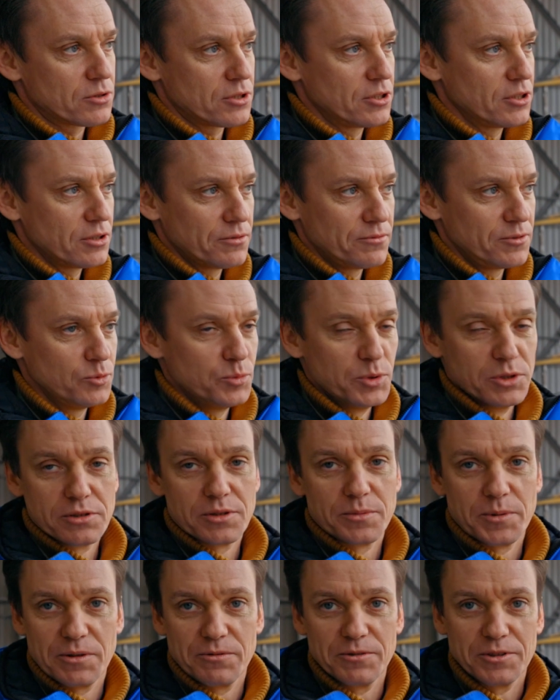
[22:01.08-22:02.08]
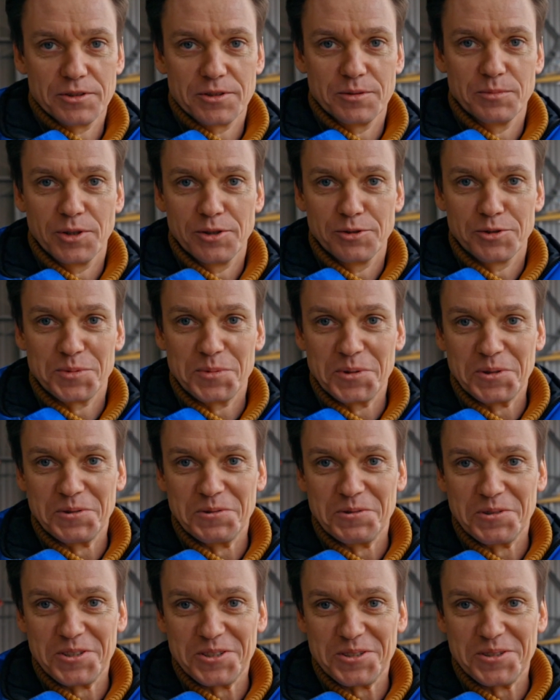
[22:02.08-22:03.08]
сказать, я влюбился прям в этот самолет с
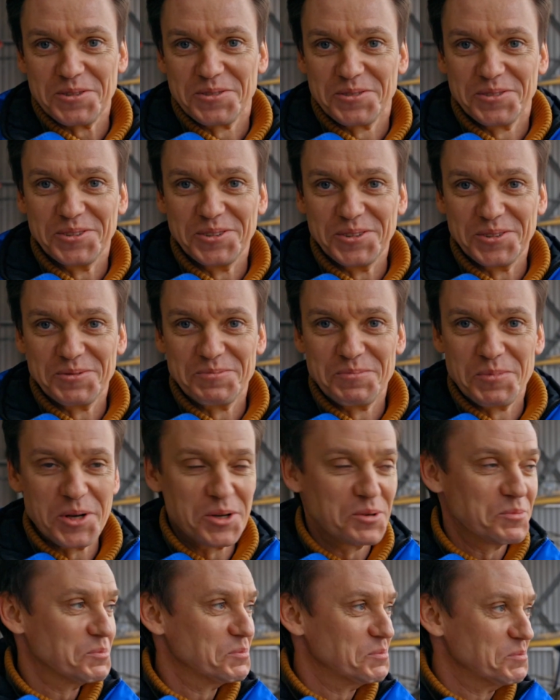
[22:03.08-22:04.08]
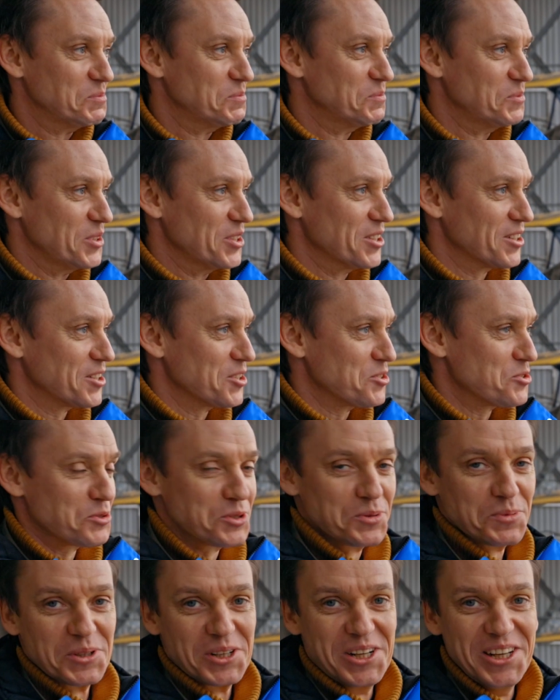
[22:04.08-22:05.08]
первого раза. Вот, прям я хочу
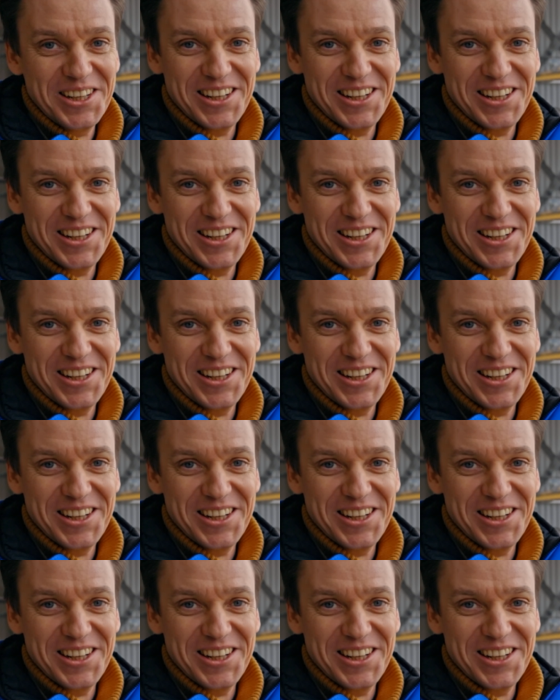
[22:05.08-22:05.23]
теперь